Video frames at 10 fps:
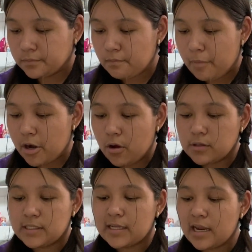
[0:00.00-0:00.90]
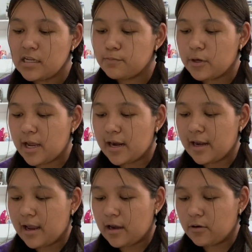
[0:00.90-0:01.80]
Pero si se quieren spoilear,
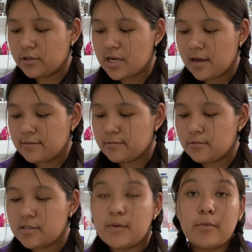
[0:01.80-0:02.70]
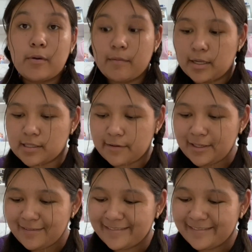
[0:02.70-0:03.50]
leanlo, ya no es mi problema, ¿saben?